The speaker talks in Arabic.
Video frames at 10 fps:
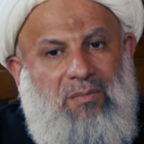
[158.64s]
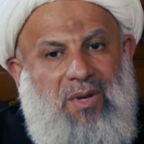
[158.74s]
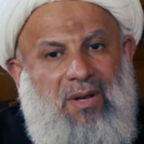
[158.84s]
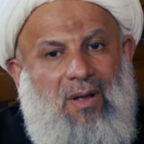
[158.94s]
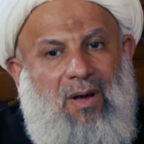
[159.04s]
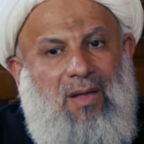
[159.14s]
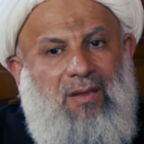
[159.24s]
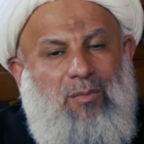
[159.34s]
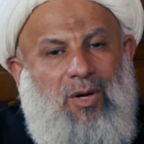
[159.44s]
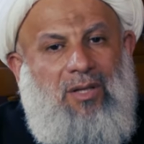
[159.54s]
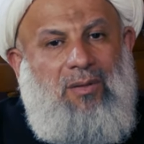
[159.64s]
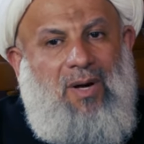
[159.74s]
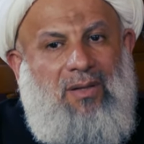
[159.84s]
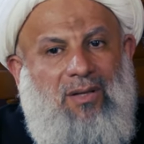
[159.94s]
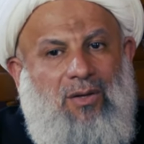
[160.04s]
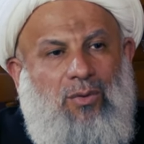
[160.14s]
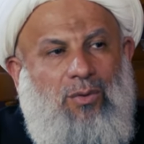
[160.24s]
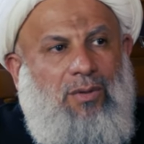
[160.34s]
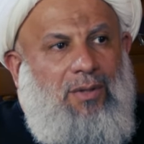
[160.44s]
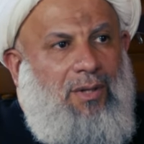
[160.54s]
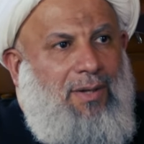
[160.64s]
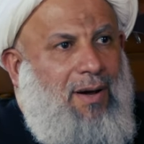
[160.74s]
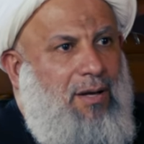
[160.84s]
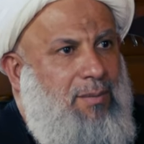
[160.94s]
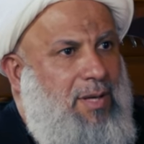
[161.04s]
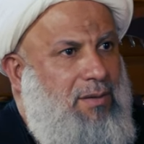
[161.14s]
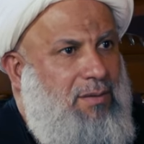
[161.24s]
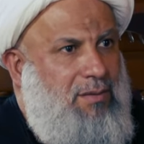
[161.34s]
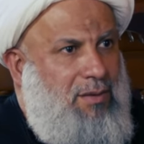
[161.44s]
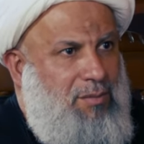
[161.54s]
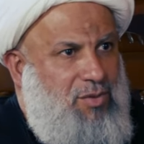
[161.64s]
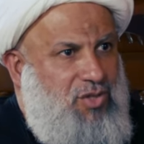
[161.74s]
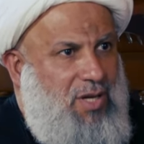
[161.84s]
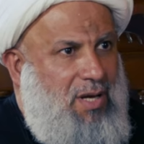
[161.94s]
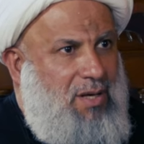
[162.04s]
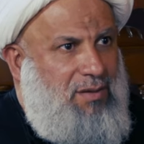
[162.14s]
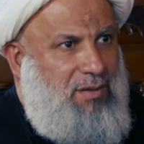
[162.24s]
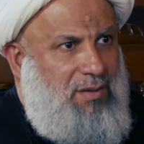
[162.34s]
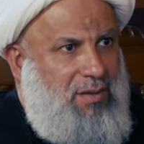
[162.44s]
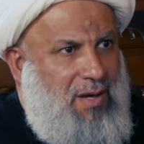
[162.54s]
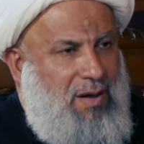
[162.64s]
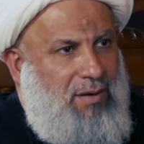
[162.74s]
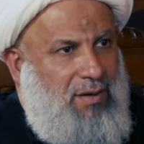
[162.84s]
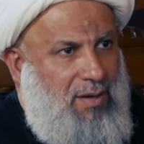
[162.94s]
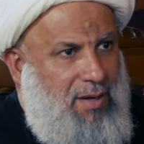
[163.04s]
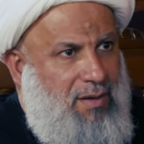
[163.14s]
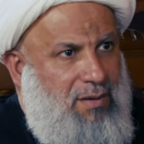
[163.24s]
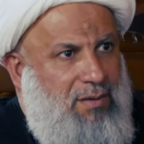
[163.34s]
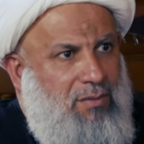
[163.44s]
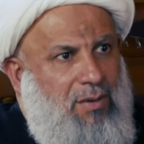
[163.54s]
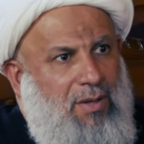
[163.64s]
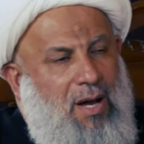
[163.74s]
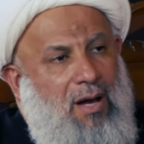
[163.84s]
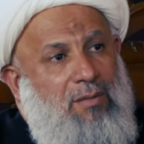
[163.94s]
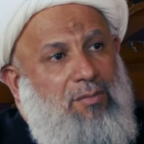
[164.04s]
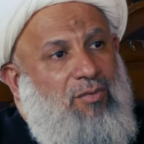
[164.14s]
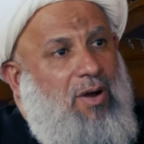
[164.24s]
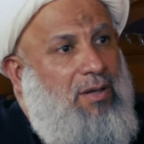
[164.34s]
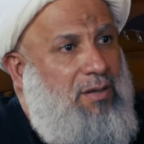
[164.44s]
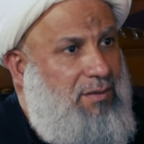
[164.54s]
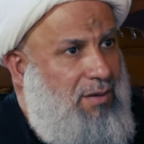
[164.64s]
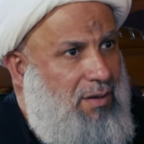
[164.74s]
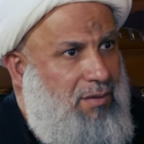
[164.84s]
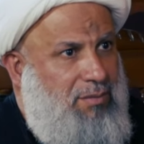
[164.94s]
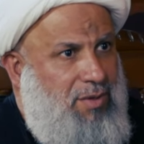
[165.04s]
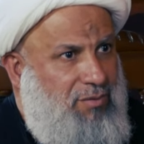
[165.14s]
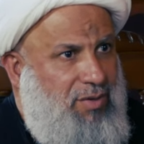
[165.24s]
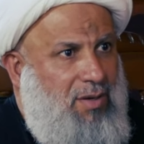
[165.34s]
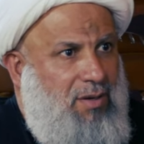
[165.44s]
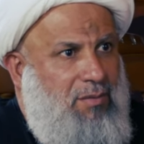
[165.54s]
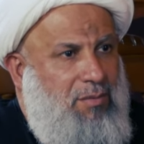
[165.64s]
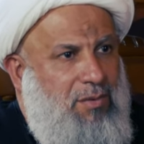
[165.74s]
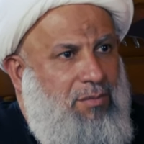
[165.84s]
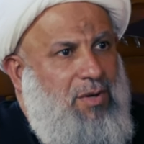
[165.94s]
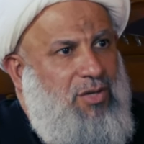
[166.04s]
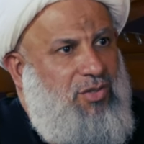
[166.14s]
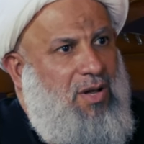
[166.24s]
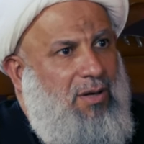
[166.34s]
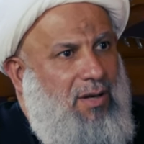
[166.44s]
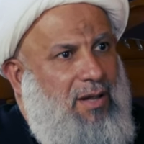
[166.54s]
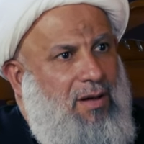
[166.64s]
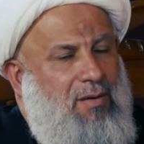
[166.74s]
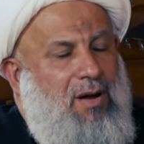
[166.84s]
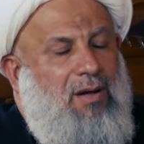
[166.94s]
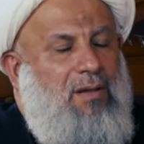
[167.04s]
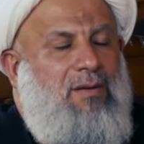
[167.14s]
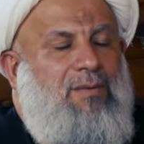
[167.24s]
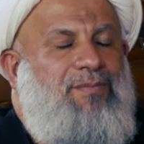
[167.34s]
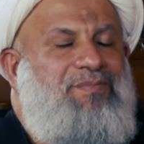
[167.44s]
من هذه المقدمات ان يكون يعني عالما يعني بالجهه التي يتحرك اليها وعالم بفائدتها وبنفعها ومن ثم يشتاق اليها وهكذا.